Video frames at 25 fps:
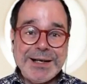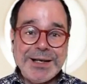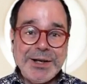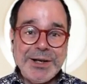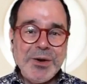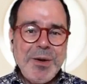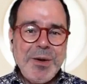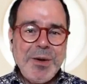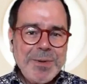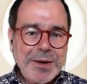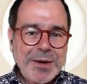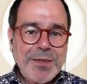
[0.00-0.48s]

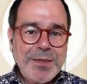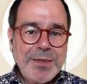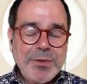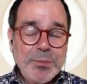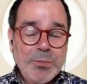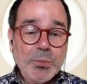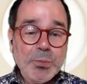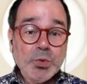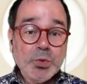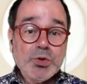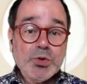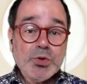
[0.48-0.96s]
ha perdido
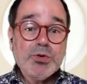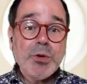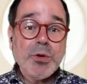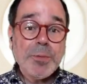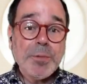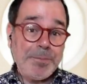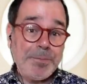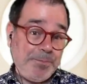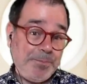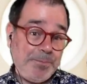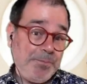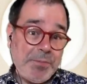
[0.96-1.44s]
mucho
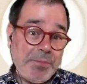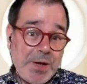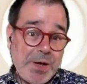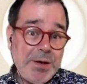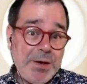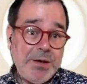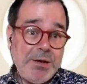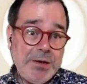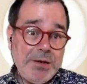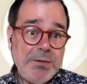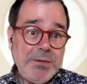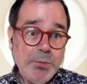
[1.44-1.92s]

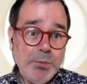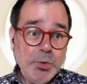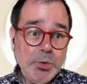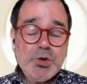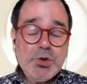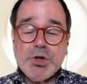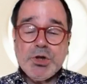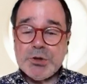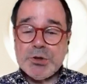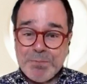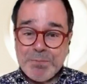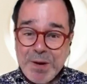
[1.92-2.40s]
mucho
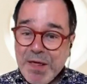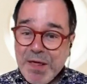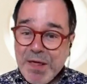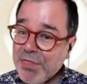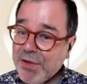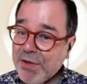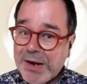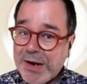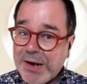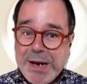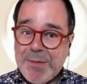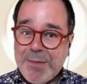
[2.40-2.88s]
espacio
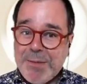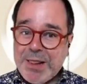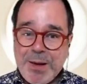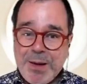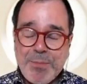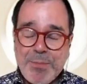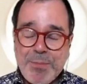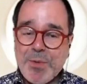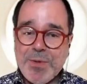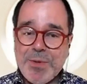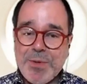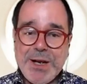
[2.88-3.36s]
en la vida
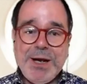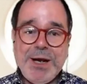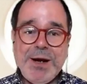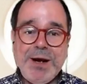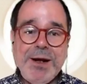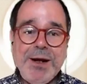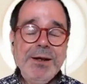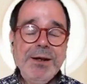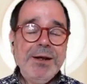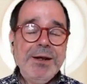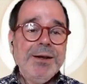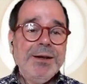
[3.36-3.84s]
pública.
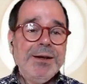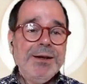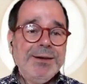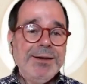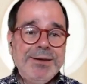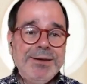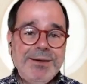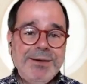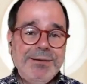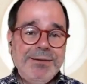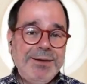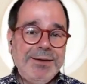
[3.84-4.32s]

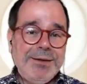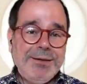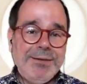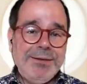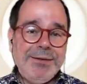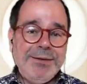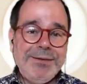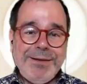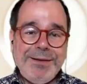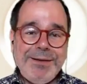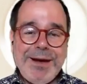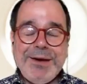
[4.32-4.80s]

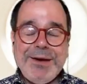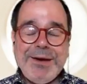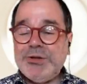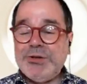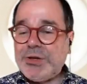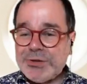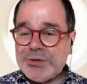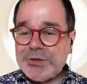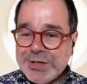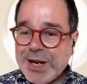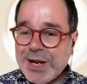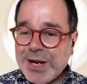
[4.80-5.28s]
Eh, a los
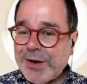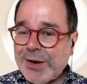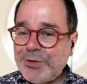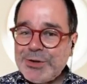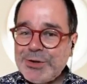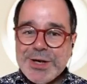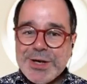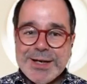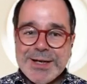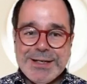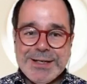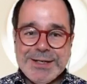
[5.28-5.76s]
austriacos
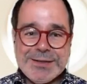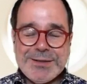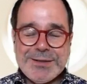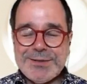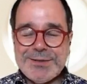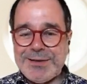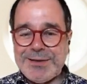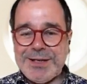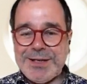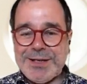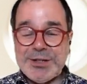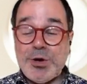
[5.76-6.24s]
les,
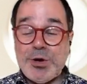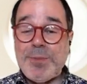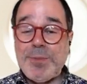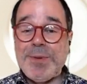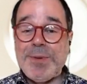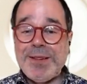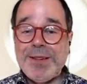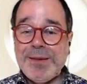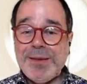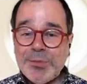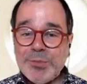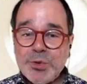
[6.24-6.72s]
les,
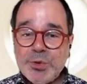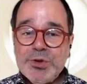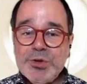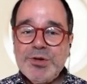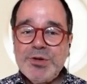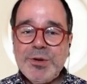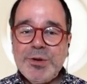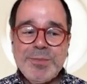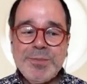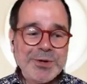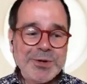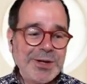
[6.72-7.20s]
sorprende mucho
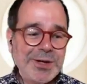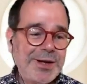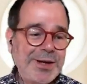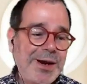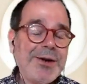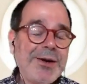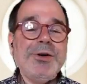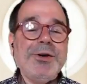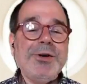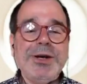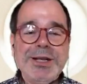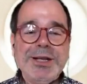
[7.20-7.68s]
porque,
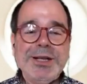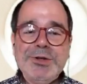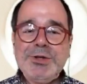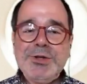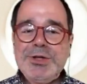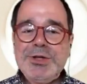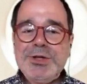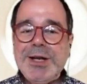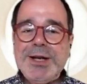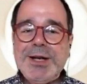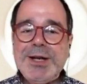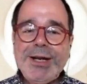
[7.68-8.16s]
claro, ellos
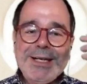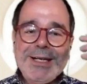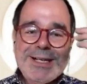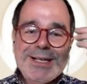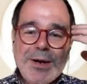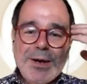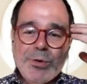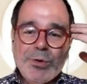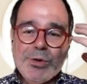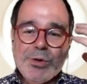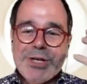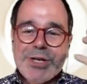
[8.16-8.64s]
tienen esa
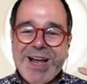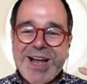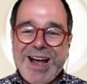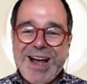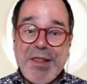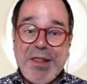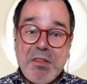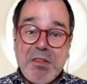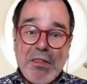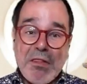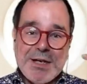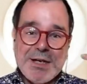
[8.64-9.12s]
cosa
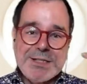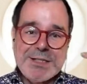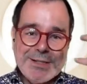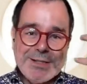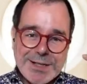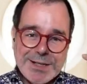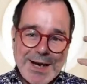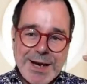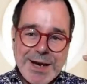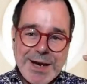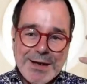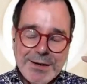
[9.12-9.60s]

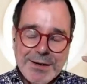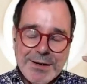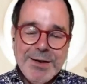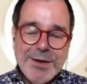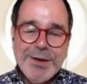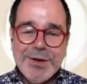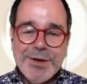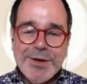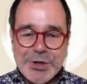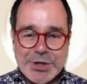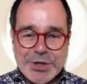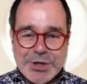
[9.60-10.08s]
ancestral,
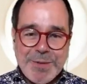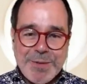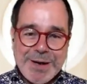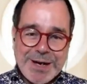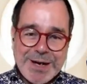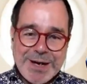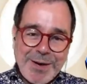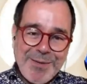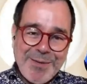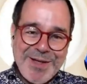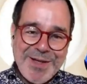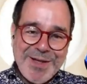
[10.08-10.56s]
lo llevan
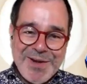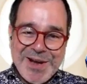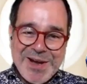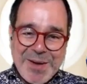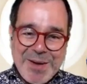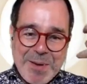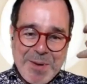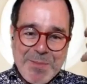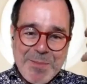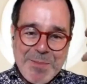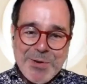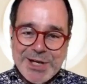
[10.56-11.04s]
grabado en la
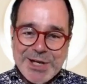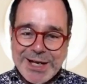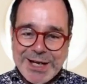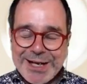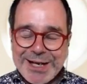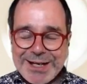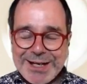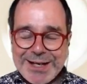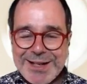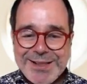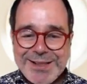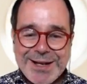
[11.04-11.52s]
memoria
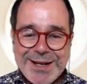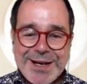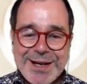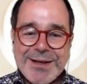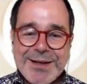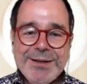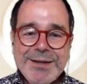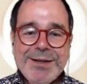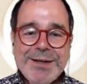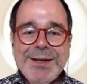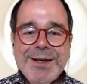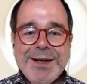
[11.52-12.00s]
genética,
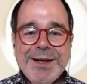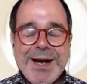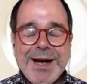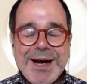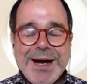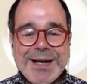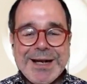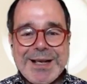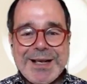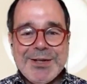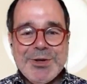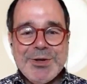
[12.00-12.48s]

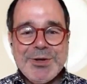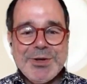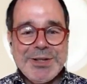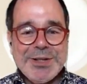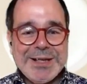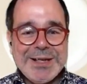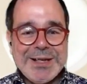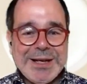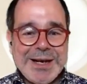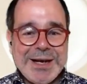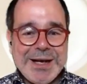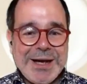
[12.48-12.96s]
aquello
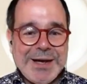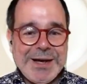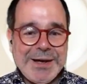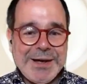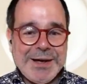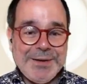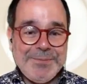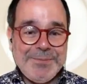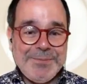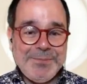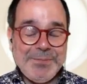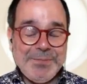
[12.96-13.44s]
de la,
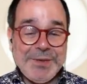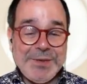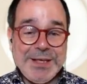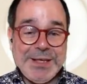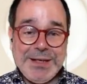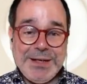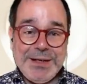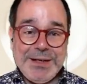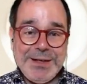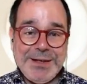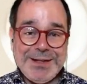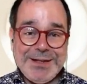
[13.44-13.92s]

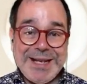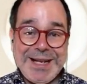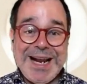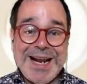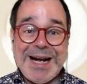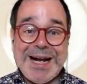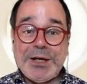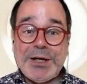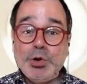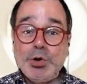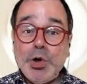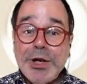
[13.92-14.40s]
de, la
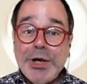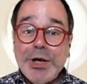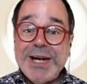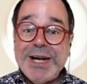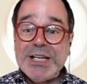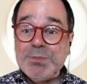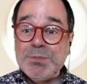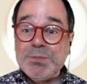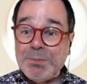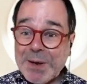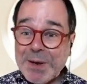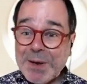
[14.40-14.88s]
católica
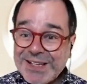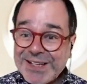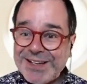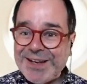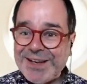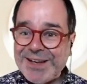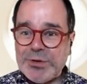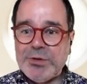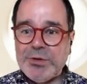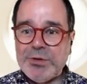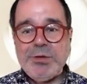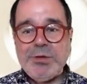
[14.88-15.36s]
España,
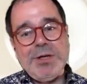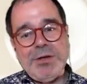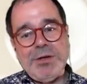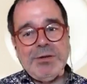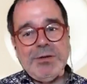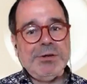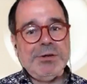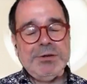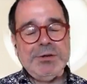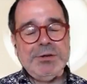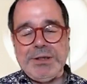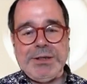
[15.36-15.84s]
¿no?
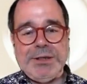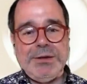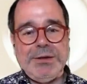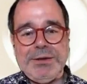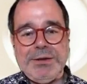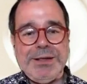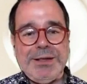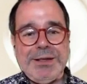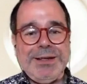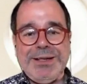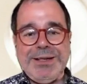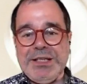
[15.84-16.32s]
De,
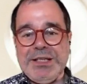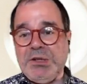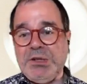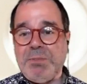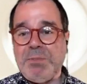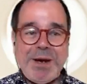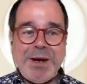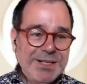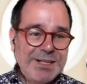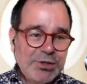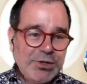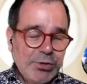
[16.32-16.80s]
que en
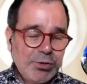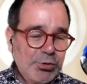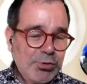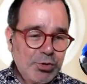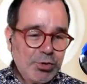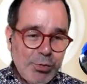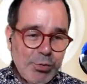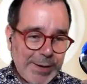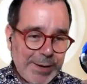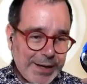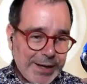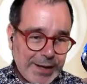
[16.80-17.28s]
España somos
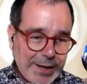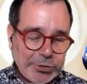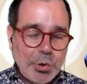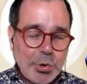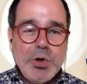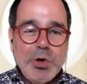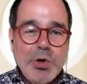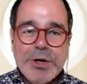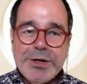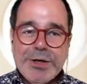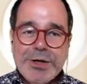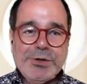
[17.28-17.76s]

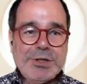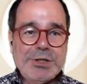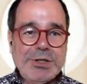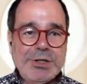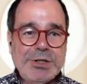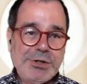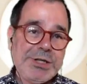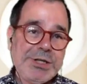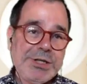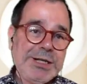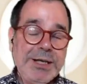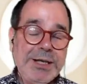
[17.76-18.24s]
supercatólicos y no
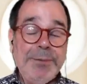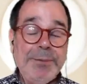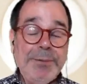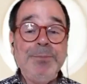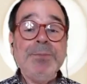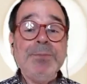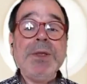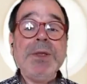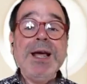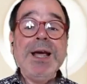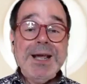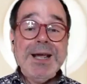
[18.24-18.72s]
sé qué.
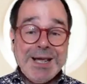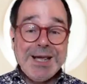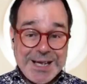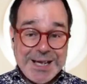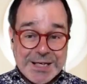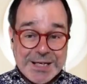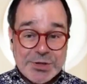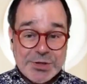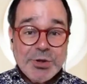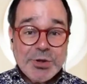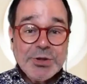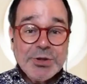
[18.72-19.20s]

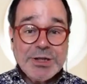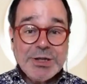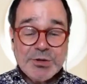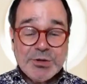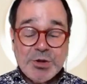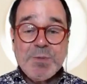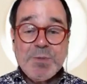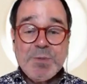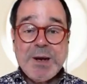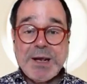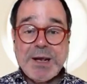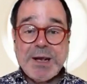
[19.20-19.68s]
Esto tiene su
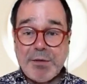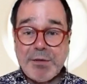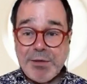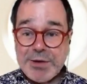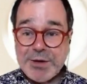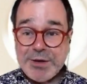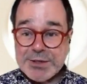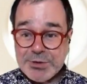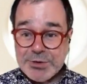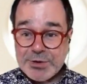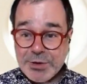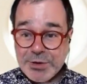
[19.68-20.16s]
explicación
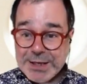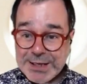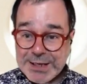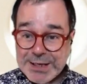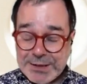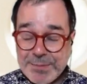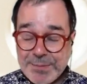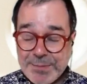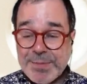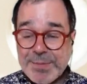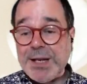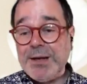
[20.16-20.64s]
histórica
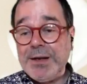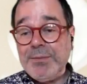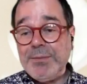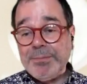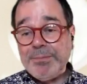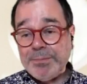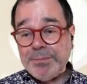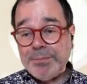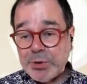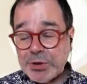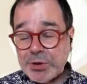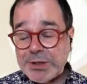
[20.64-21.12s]
también
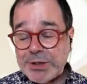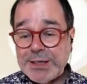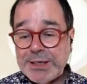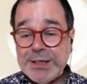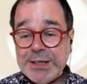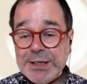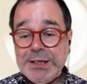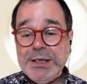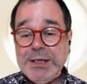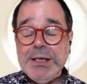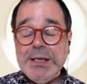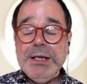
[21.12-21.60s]
porque
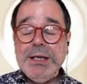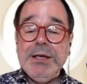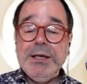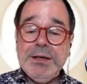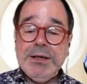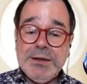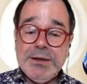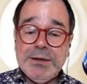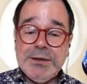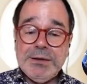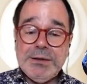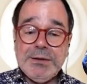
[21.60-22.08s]

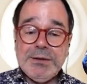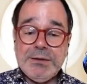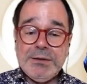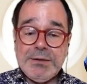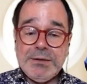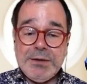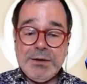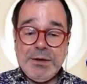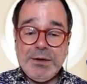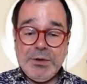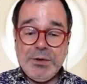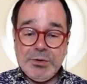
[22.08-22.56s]
eh,
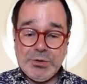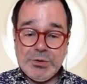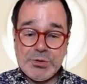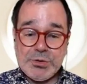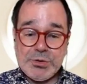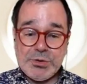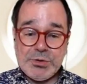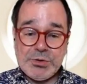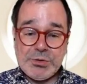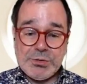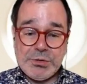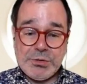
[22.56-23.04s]

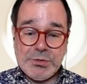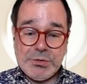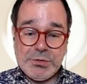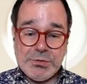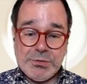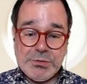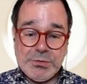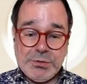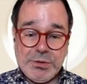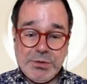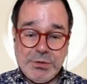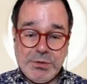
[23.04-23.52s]
los,
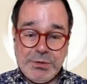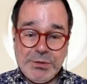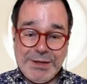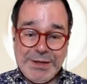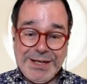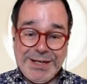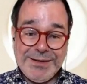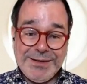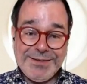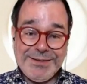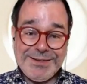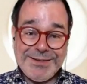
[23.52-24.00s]

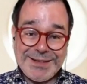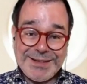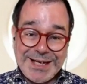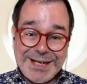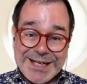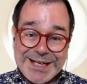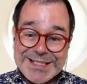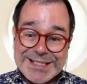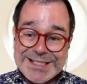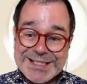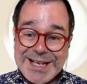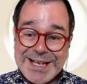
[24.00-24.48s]
eh,
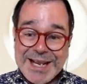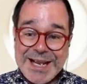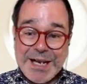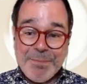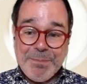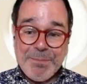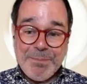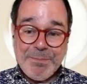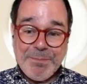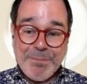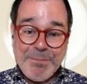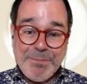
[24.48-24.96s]
tras el
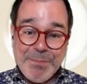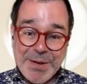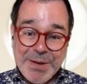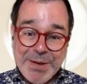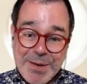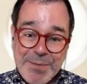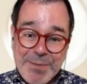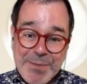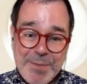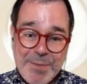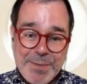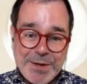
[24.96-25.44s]

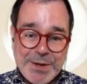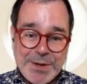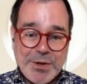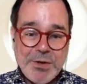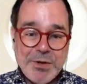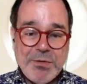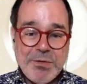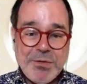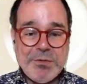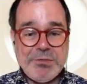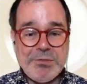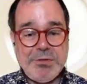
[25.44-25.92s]
breve
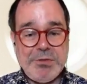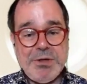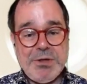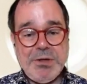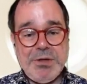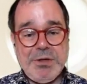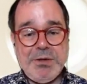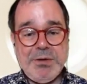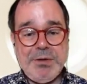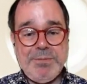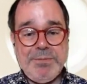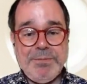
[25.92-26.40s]
periodo
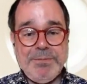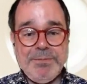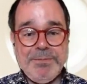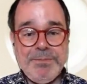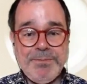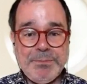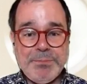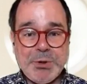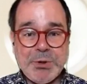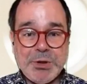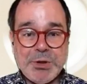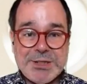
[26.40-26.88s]
eh, mm,
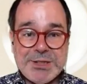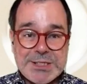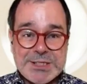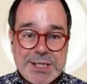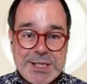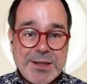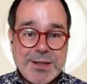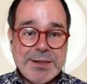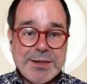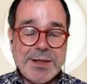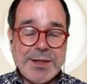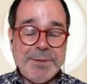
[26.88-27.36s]

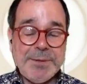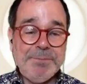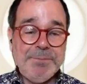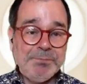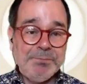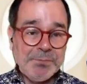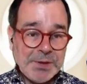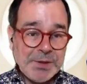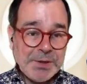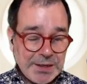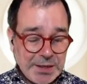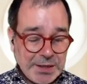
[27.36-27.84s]
protestante
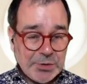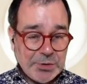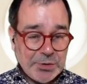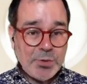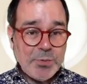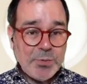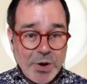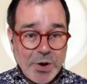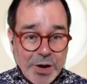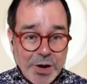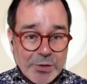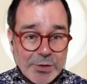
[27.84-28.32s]
que
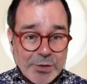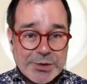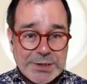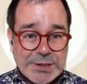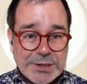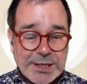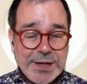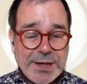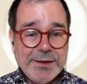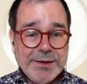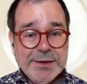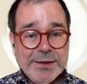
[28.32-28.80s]
tuvo
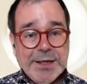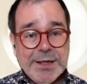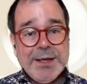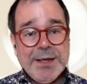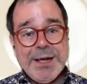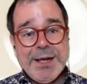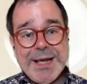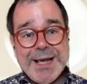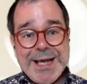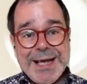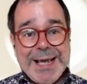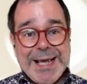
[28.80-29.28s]
Austria,
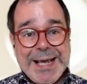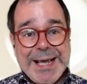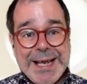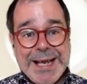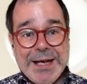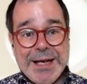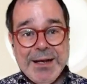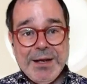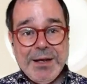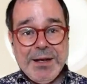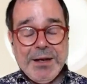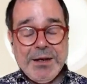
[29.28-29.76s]

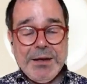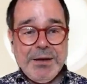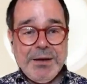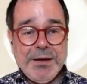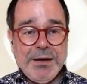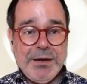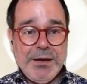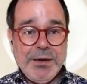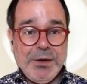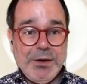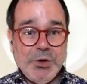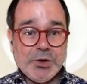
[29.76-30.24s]

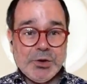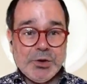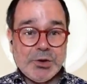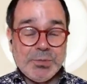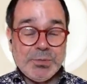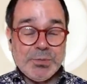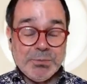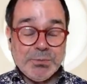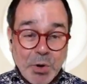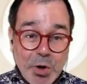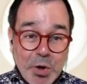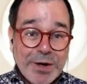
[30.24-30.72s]
los
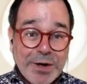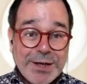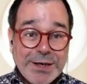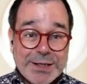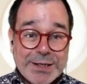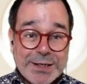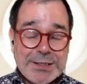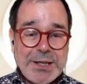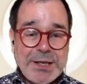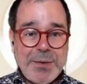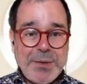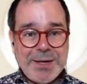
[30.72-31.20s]
monjes
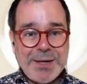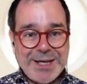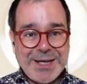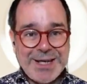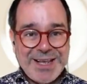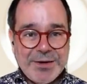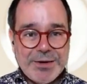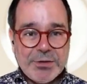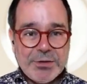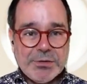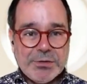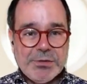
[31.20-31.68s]
que
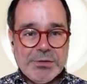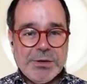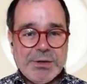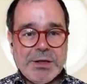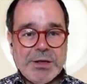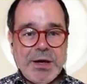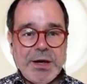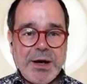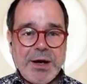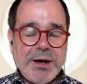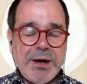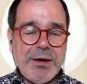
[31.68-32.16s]
vinieron,
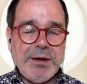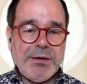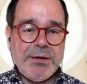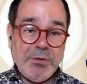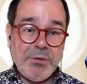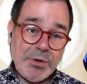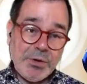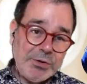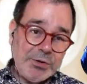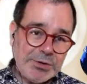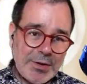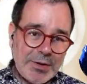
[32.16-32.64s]
ah, lo he
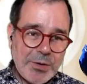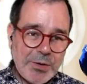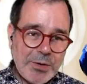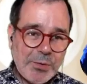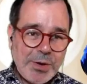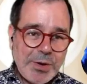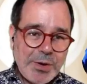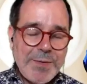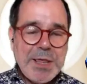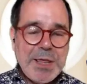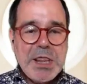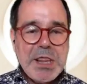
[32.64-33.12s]
contado alguna
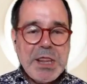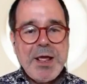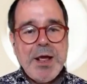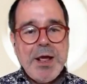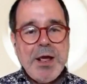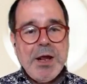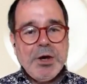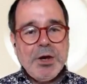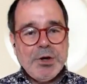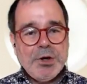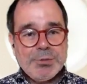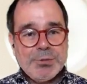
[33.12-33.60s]
vez,
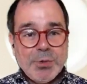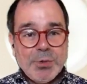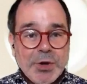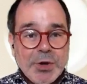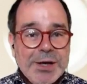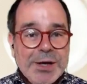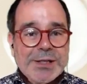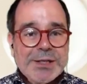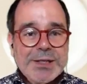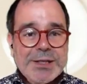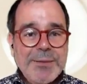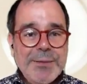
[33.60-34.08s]
los
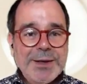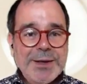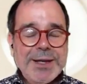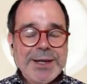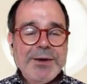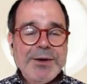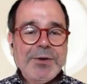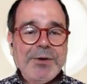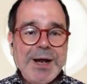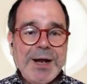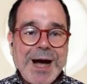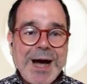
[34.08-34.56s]
monjes que
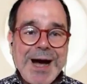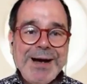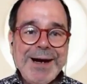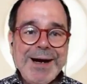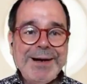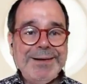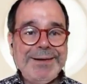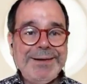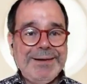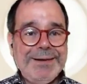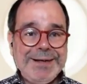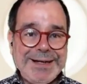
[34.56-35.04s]
vinieron a,
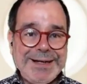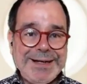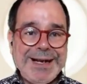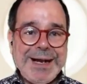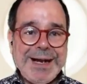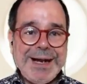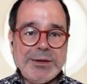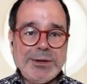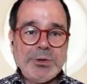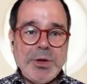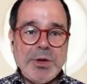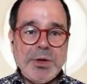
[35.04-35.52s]

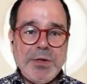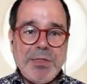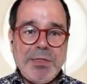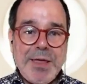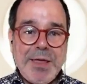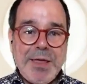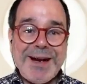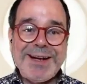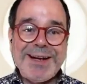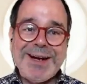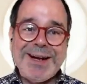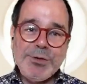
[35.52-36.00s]

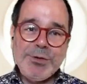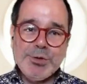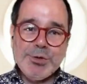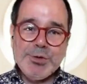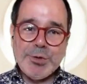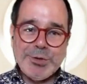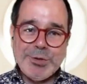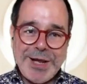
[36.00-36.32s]
recauchutar